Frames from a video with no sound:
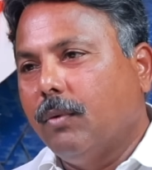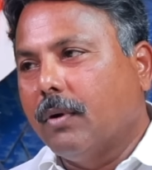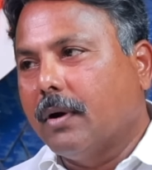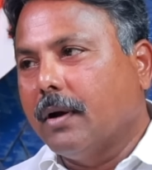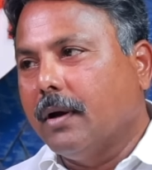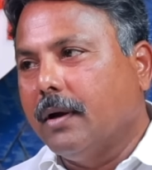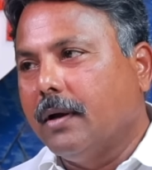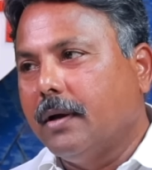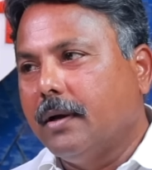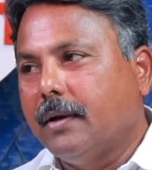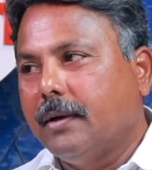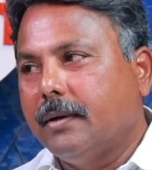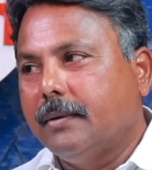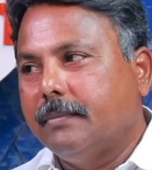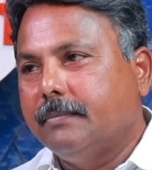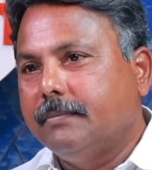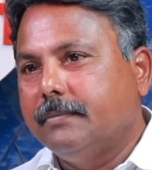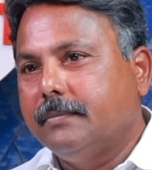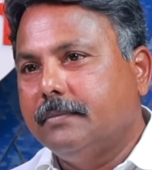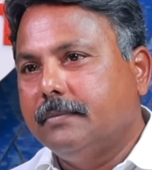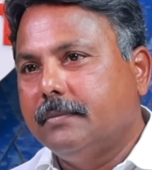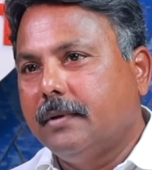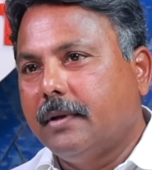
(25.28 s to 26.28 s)
ఒక
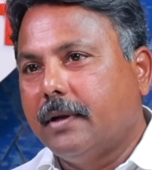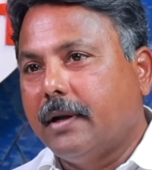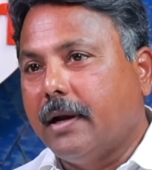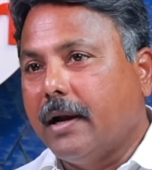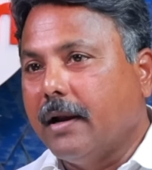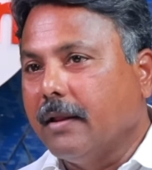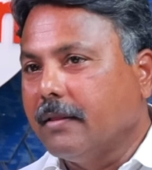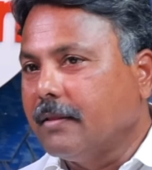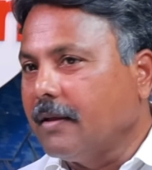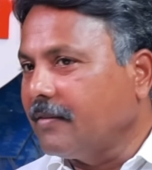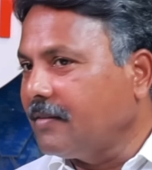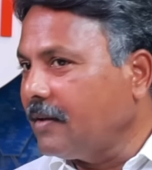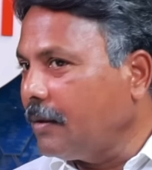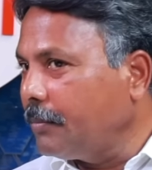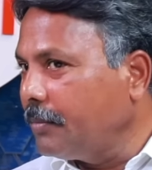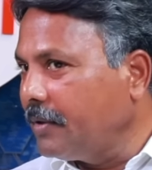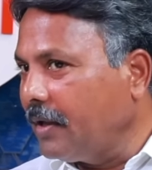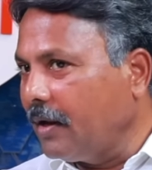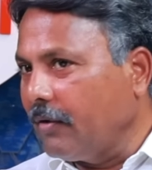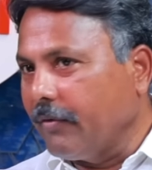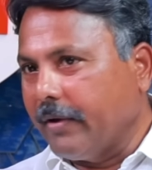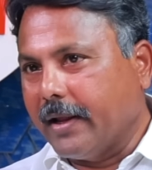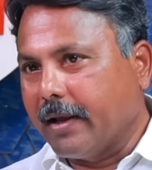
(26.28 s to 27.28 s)
రెండు
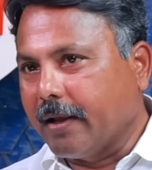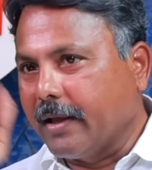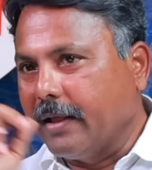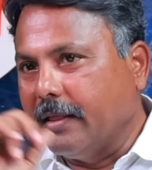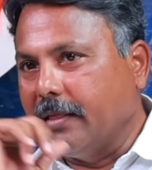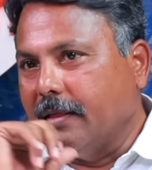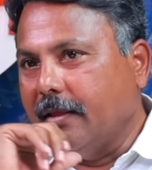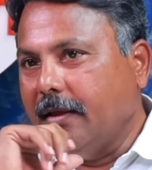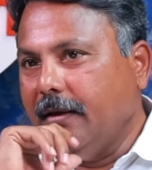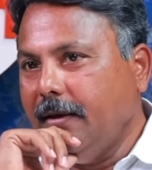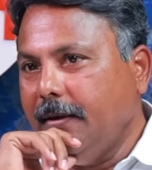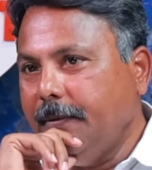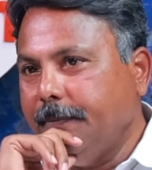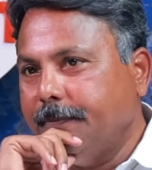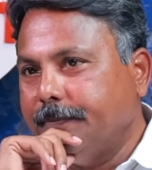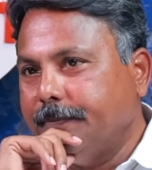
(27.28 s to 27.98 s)
దశాబ్దాలు వెనక్కి వెళ్తే